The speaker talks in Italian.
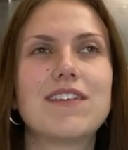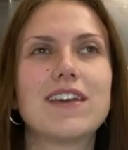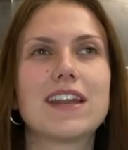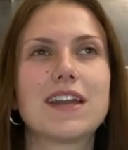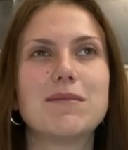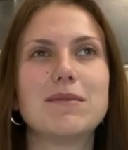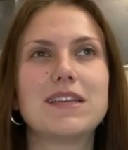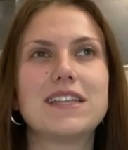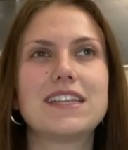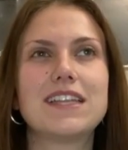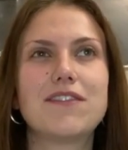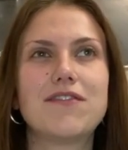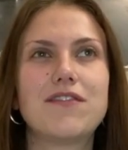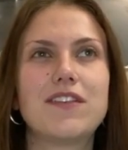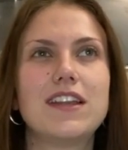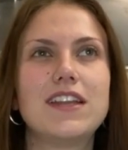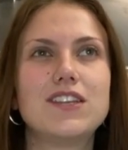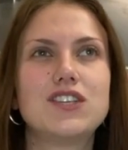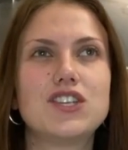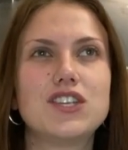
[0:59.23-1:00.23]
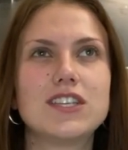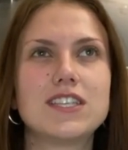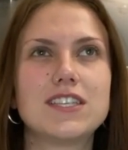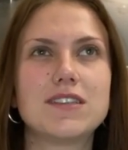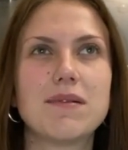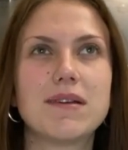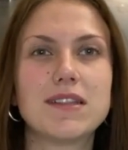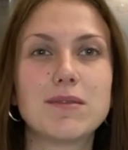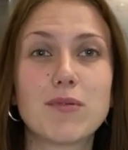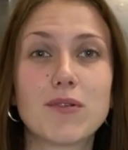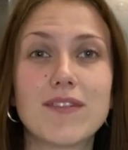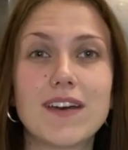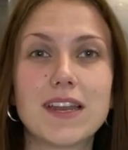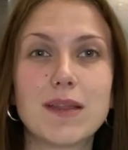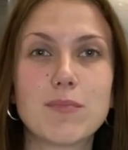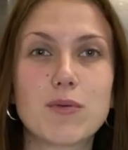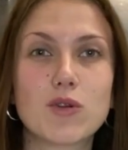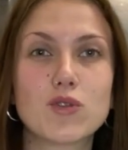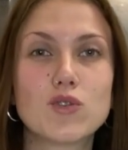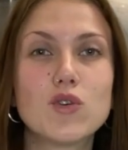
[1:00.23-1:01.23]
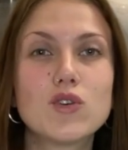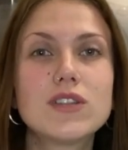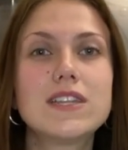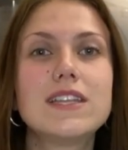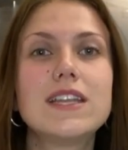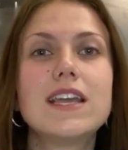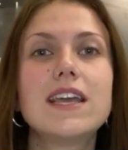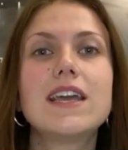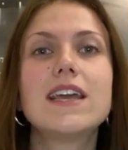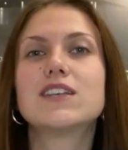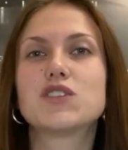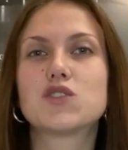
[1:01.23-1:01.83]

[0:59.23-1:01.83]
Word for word: veramente felicissima di provare i prodotti.